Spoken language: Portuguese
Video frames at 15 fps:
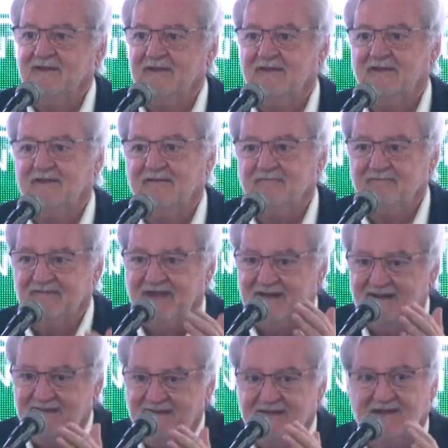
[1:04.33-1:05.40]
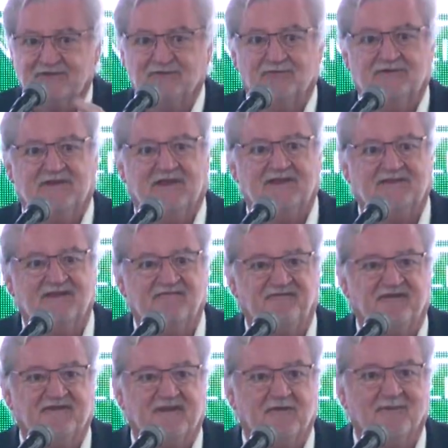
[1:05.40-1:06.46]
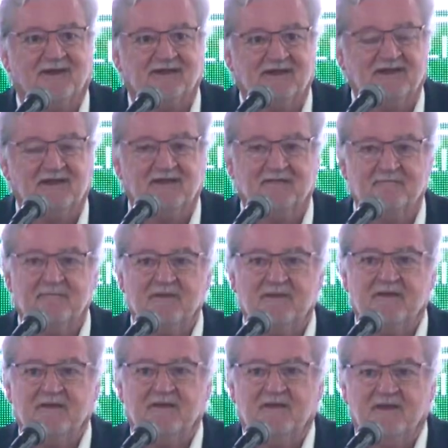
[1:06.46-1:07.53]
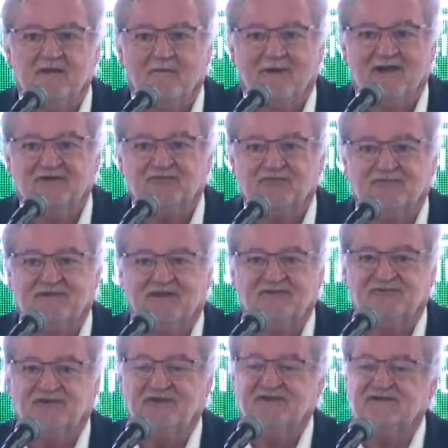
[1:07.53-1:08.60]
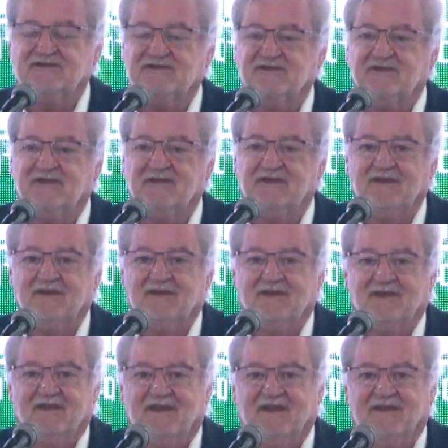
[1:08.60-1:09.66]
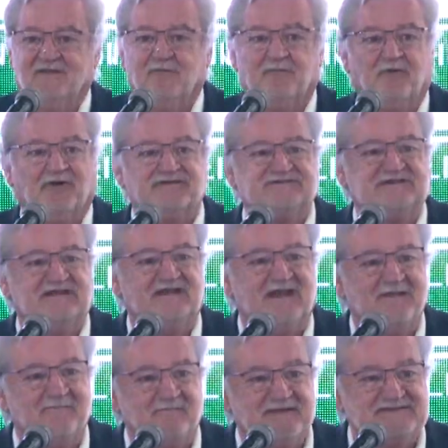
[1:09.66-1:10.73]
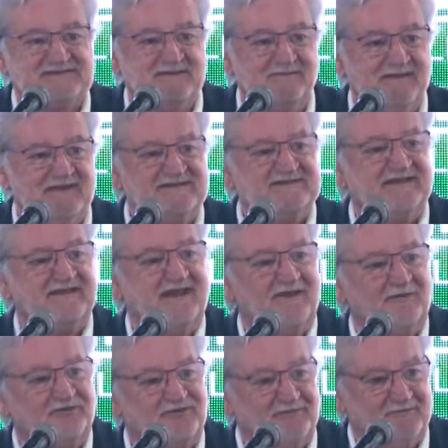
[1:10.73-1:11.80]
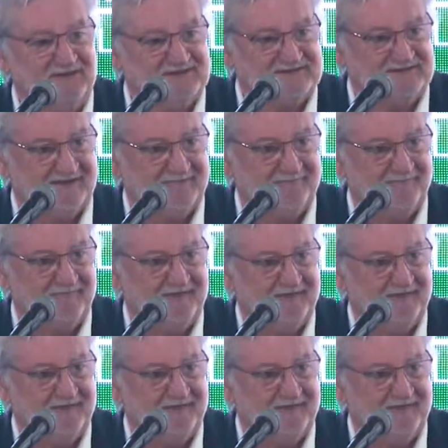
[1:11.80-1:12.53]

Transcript: E na linha do que ele defendeu aqui, eu acho que a gente é, não pode ser nem pessimista e nem otimista.